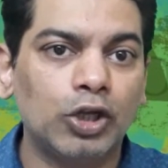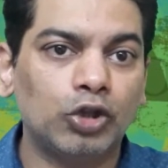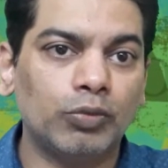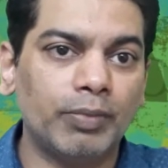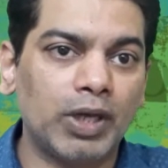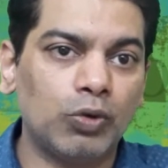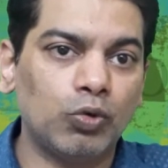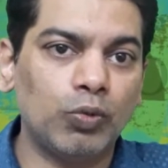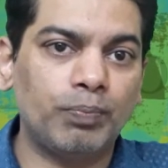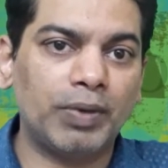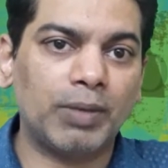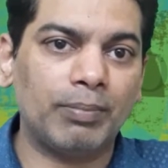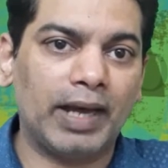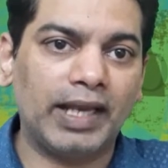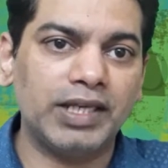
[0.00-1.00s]
तो मैं
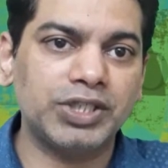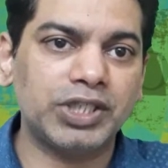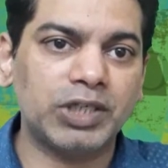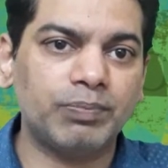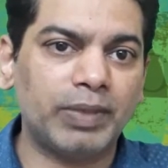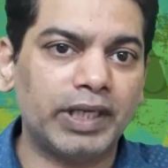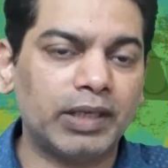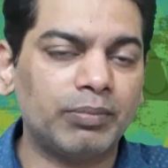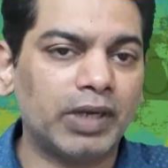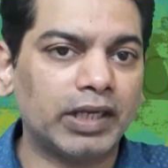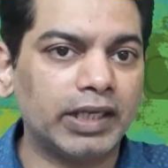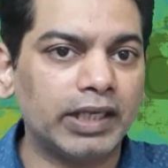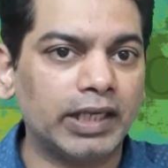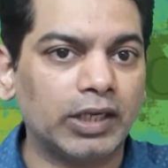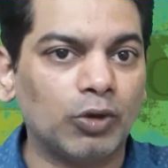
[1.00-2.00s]
ऊपर बैलेंस शीट पर टिक मार्क
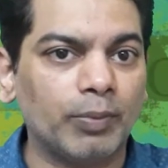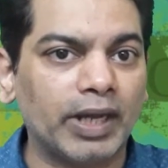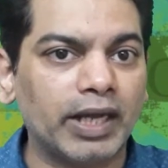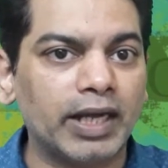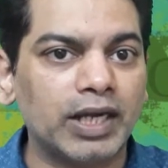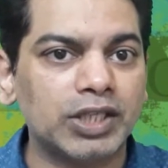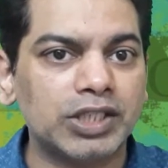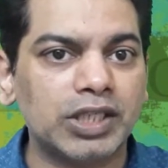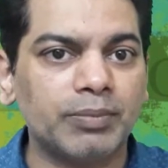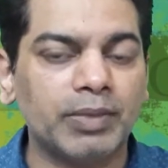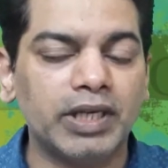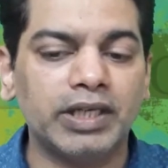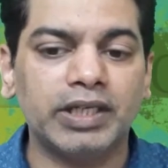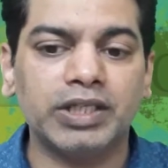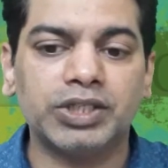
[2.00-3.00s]
नहीं कर रहा हूँ मैं खर्चे
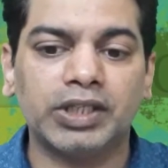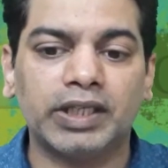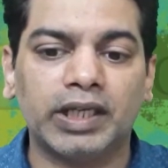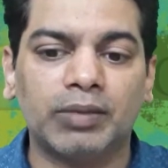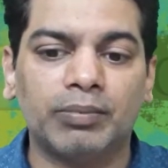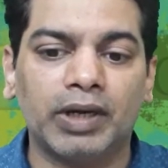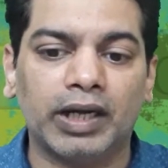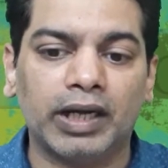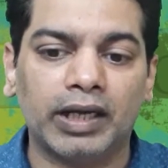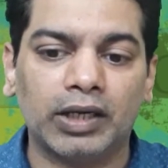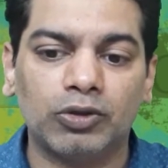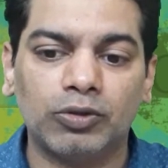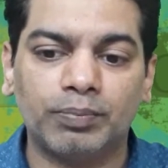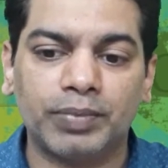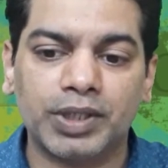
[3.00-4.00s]
में नीचे टिक मार्क कर रहे
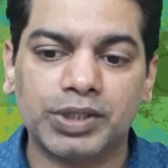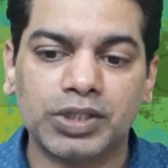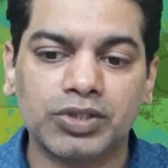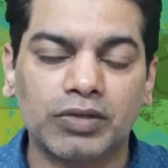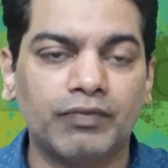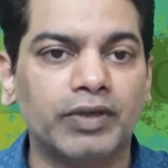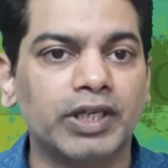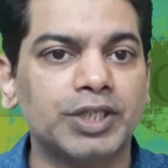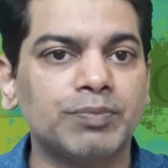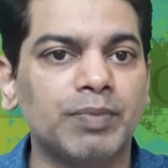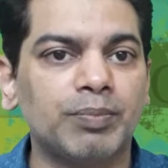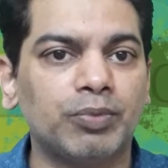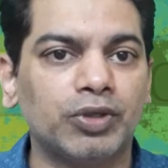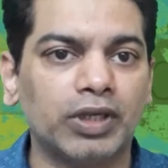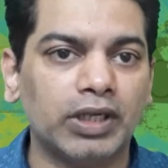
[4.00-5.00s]
हो तो परचेस ऑफ ड्रग्स
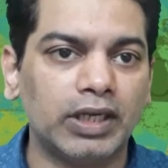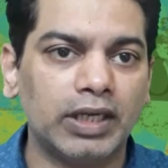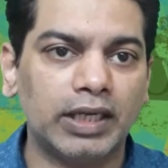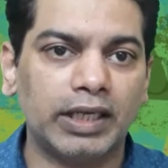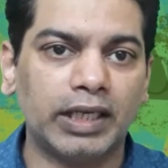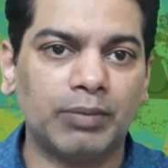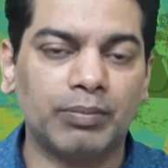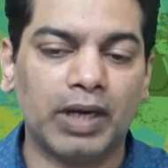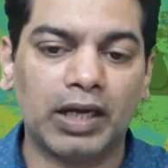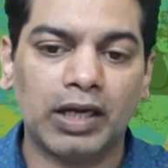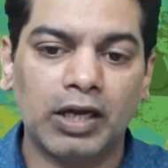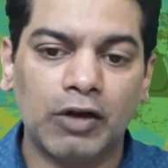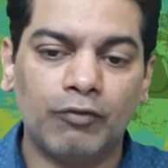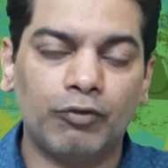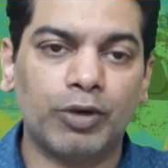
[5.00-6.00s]
पे पुट टिक मार्क
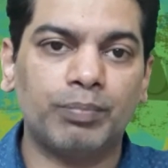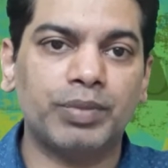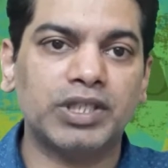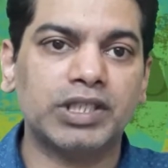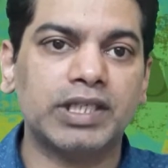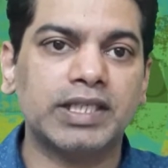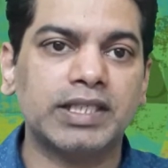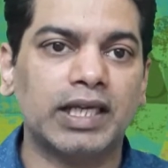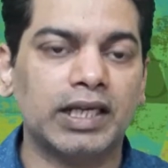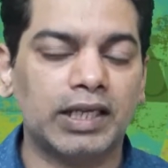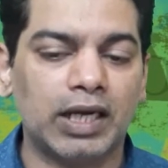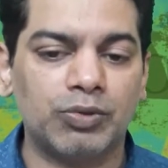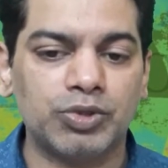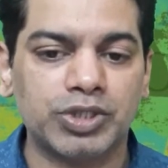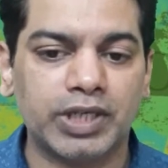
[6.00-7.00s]
फॉर पिछले साल
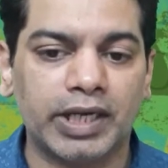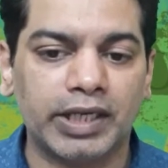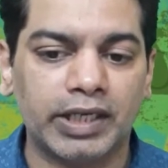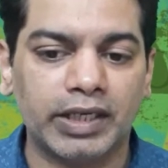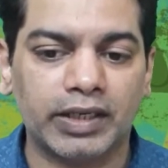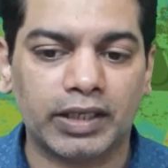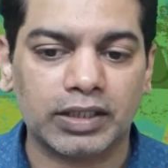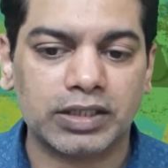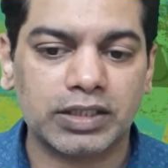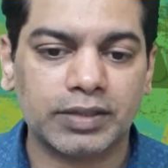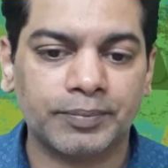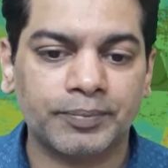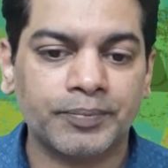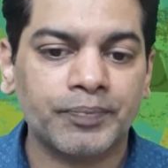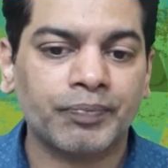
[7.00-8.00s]
का आउटस्टैंडिंग ड्रग्स
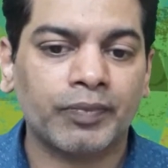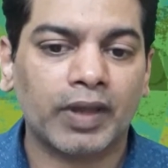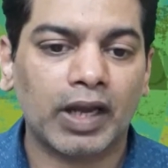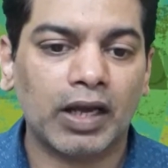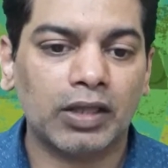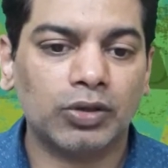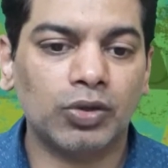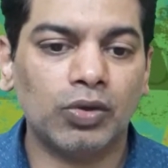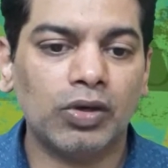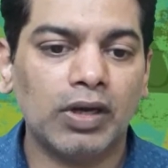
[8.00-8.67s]
तो